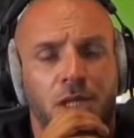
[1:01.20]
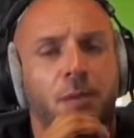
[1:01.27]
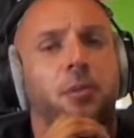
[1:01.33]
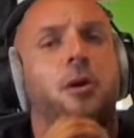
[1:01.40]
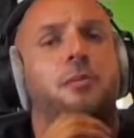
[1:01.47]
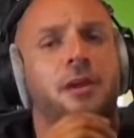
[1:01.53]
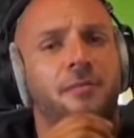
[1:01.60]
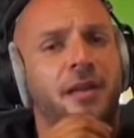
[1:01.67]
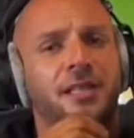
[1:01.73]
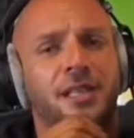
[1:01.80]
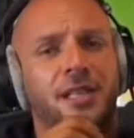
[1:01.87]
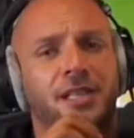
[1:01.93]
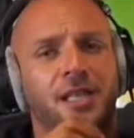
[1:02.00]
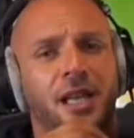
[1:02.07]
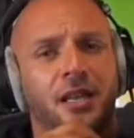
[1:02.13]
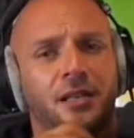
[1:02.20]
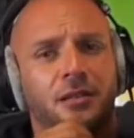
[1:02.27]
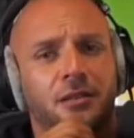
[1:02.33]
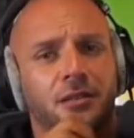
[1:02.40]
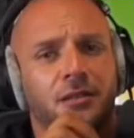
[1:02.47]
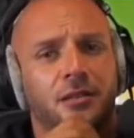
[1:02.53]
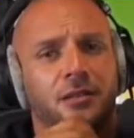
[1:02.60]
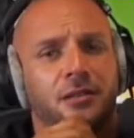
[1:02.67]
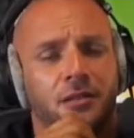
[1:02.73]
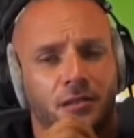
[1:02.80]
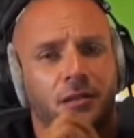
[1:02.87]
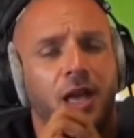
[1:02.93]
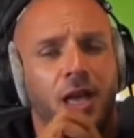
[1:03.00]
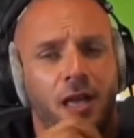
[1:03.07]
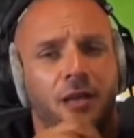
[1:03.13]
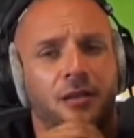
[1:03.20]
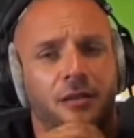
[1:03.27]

C'est problématique, ça. En fait, Ouais.